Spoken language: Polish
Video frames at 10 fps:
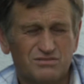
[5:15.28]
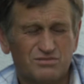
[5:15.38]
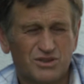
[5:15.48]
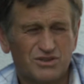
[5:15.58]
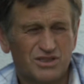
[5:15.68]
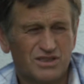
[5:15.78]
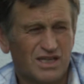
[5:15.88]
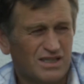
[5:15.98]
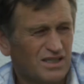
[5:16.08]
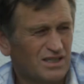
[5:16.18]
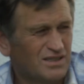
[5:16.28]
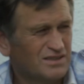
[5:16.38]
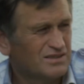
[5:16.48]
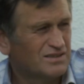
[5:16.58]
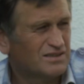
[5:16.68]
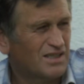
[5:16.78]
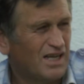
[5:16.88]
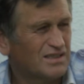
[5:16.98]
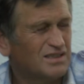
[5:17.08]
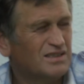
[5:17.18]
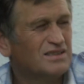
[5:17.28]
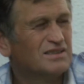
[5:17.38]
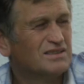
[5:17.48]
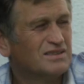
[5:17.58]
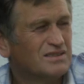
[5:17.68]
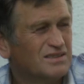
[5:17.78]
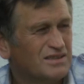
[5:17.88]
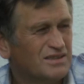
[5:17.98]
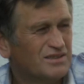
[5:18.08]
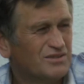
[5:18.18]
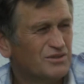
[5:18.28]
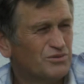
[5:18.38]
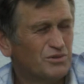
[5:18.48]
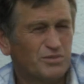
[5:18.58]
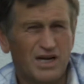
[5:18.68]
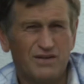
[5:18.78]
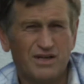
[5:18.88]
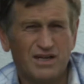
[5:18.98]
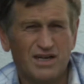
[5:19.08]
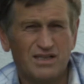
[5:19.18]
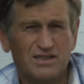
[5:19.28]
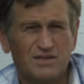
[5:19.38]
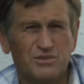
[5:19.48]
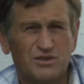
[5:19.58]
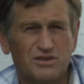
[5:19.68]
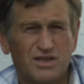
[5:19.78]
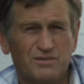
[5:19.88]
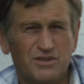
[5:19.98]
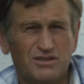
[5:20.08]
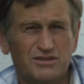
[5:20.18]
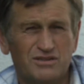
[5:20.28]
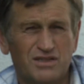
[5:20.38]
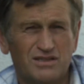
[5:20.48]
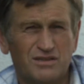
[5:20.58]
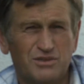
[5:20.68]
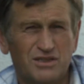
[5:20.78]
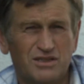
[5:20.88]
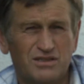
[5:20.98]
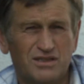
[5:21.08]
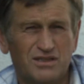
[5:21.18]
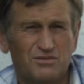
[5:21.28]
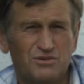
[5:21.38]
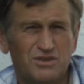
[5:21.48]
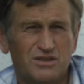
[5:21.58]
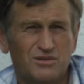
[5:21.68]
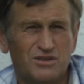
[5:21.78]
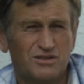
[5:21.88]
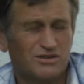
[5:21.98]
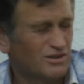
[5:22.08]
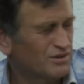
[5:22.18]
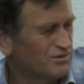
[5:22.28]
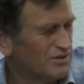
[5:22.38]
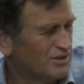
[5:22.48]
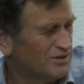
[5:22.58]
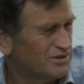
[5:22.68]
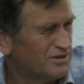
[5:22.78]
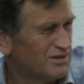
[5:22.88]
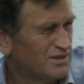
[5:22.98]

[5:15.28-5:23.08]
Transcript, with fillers: może takie straty y, w uprawach, ale tam pod torami to są straty psychiczne, tam ludzie nie mogą do torów dojść.